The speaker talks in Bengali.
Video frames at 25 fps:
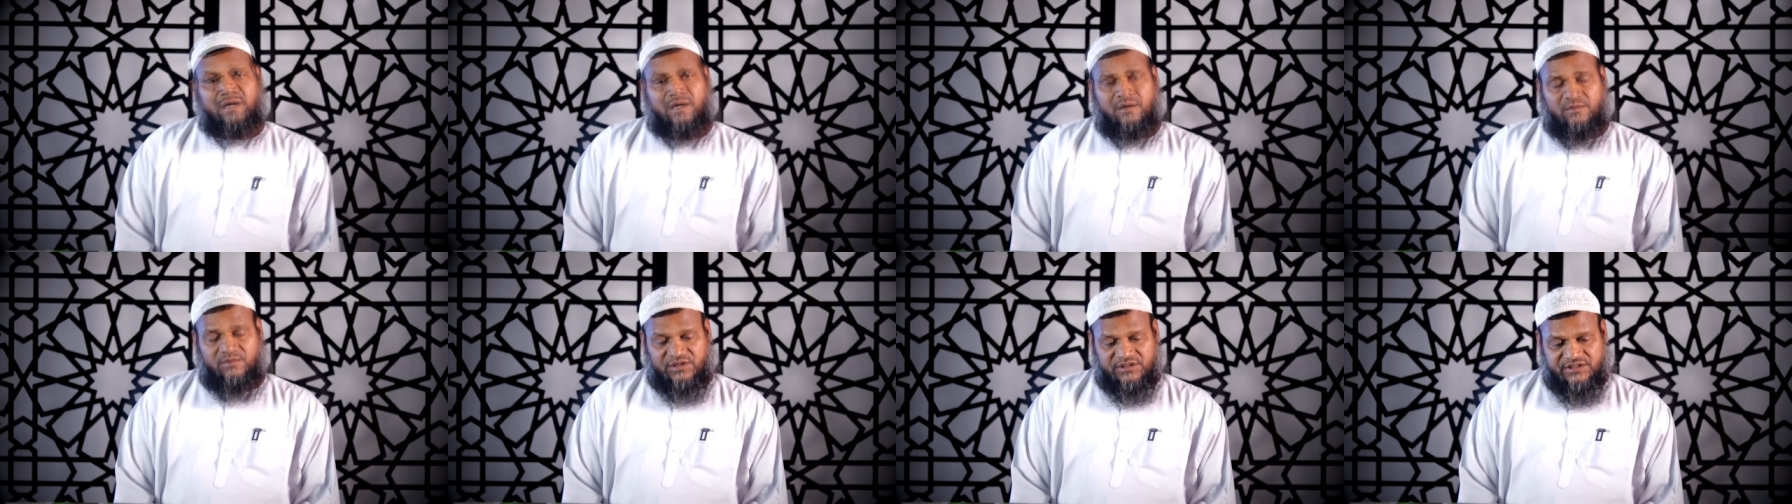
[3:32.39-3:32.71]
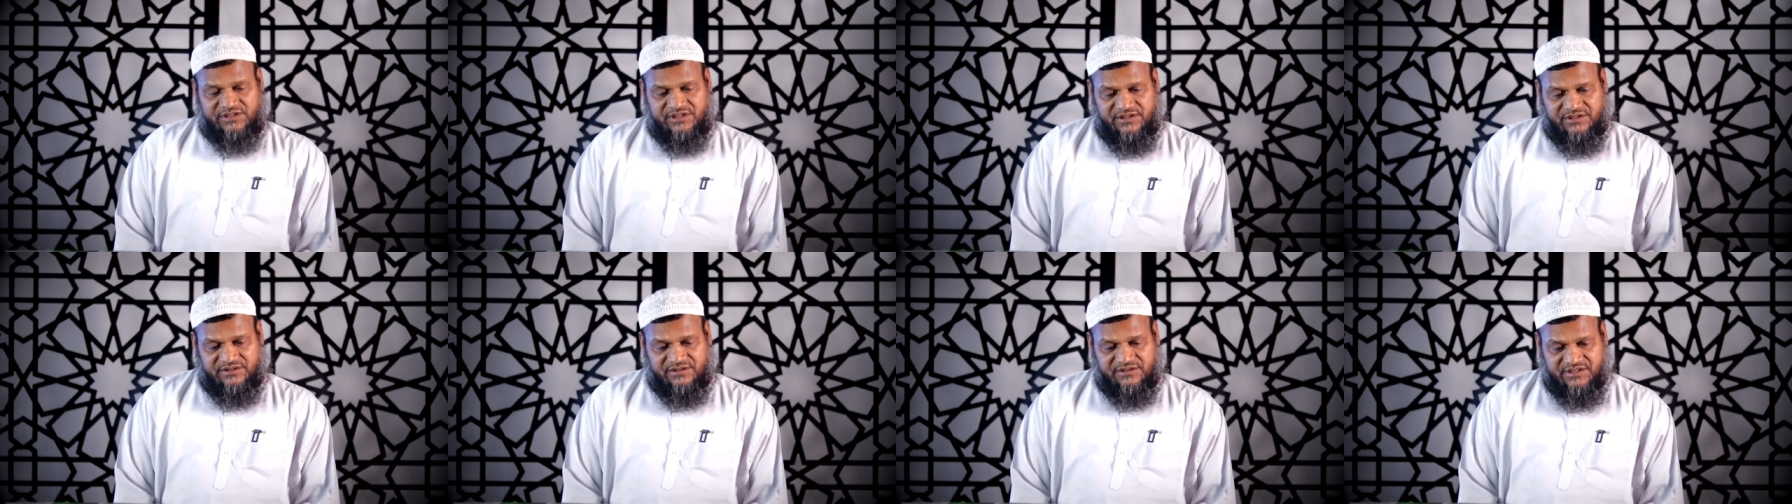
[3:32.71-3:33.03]

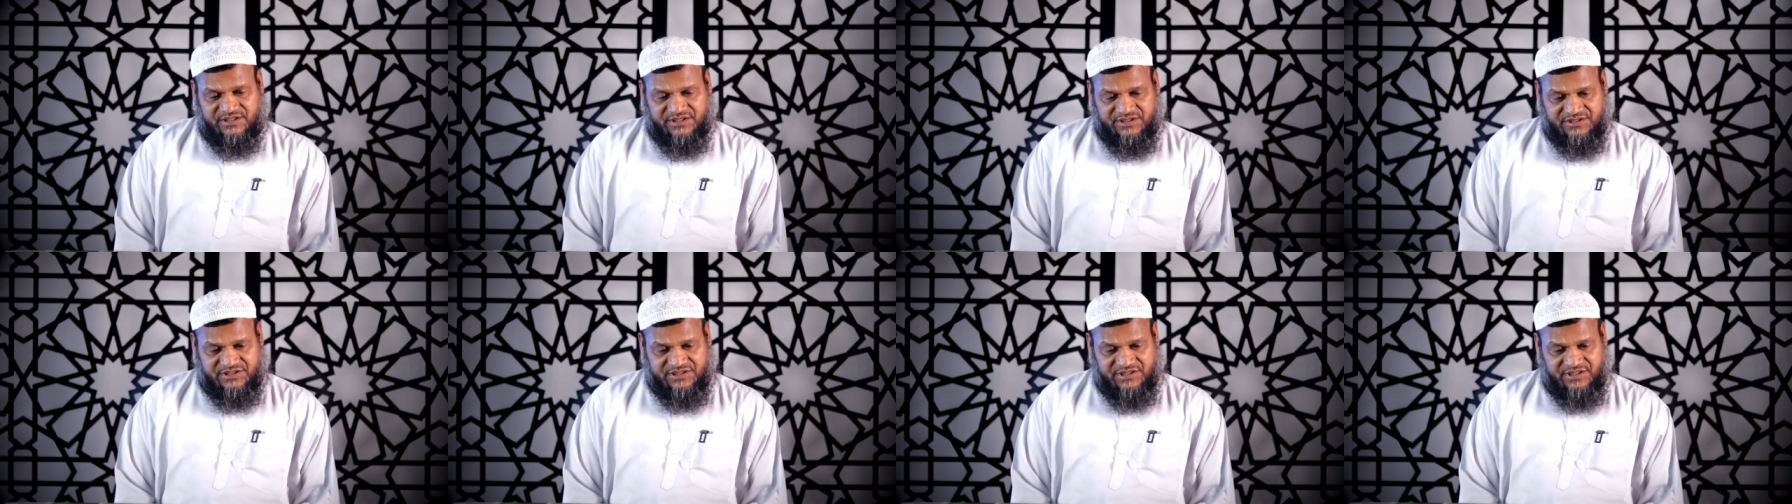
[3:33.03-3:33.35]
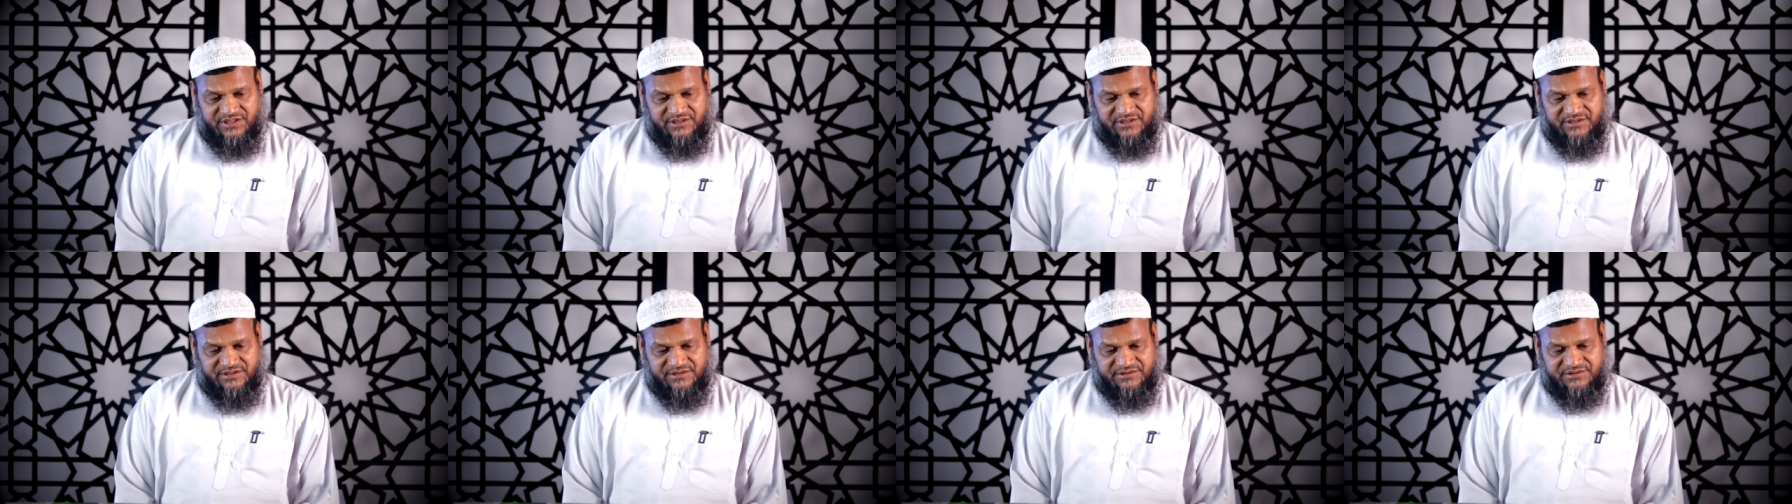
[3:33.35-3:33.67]
আমাদের
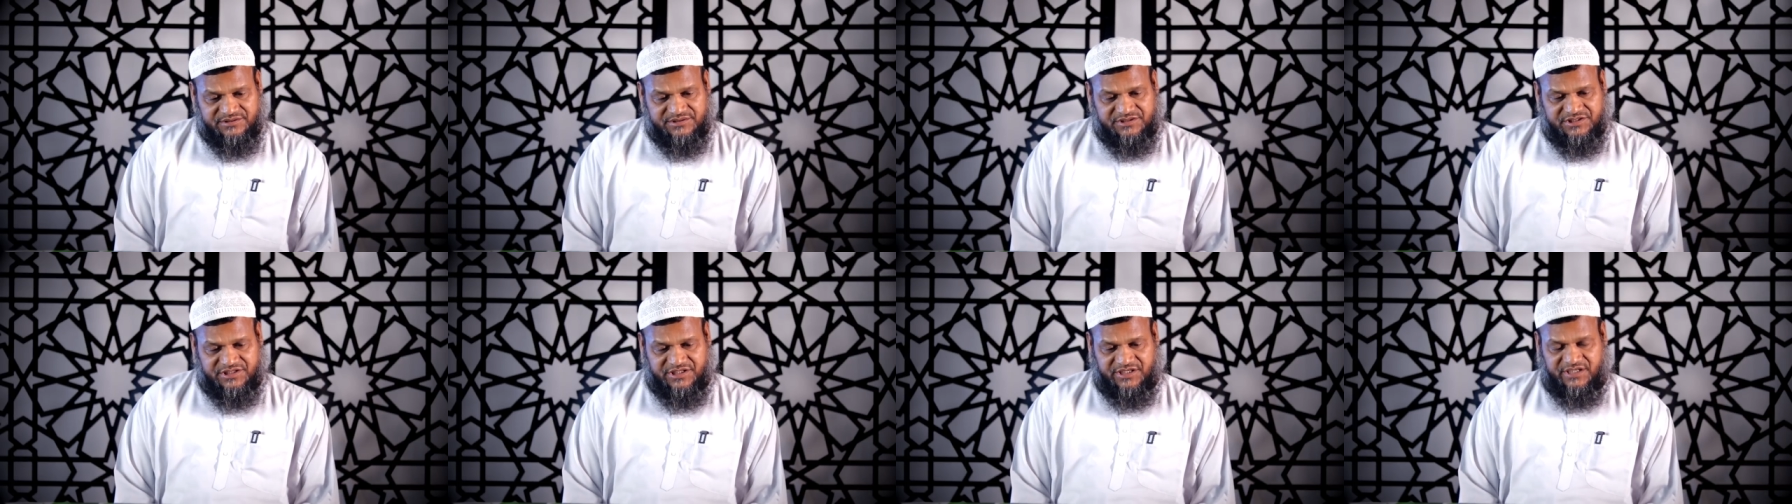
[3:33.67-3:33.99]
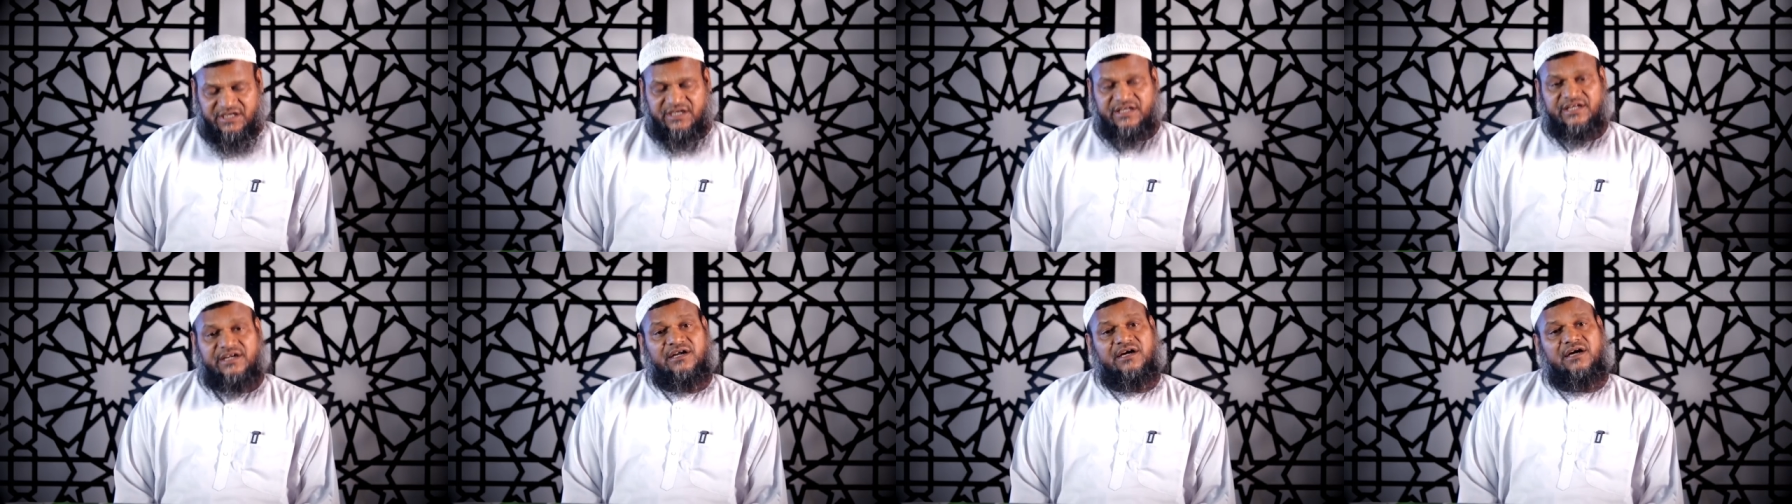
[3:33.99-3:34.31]
দেশের
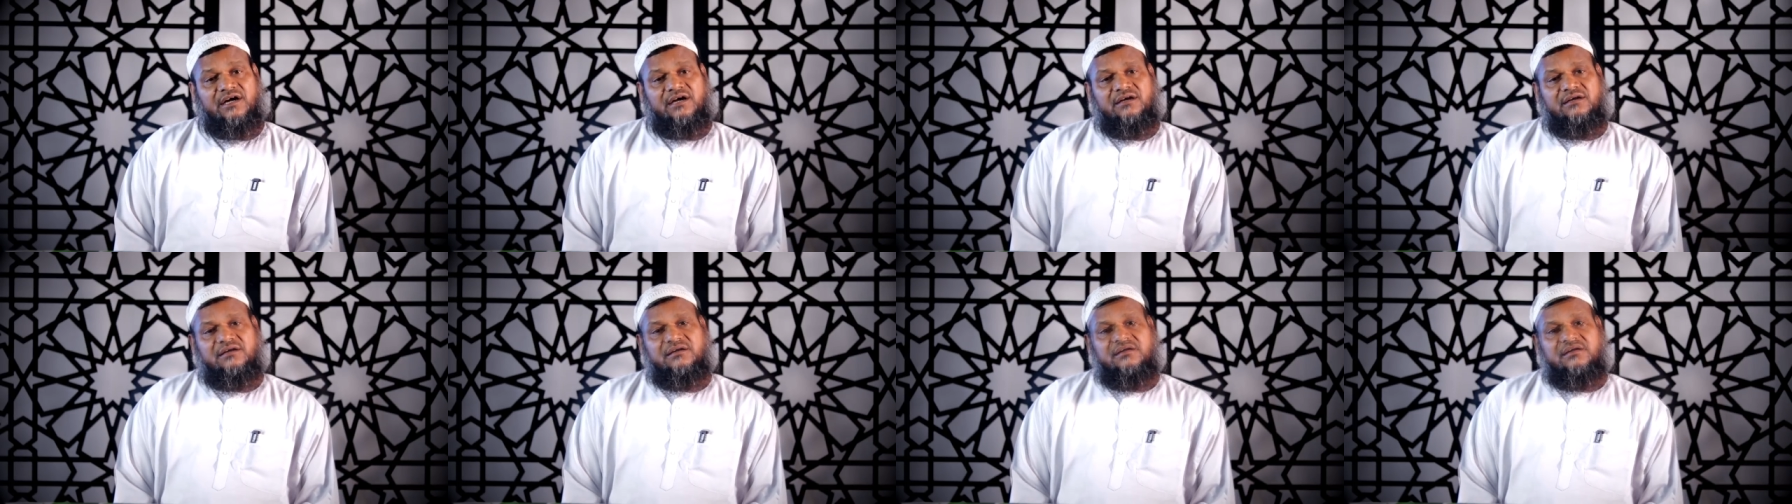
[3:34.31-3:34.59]
ছেলেরা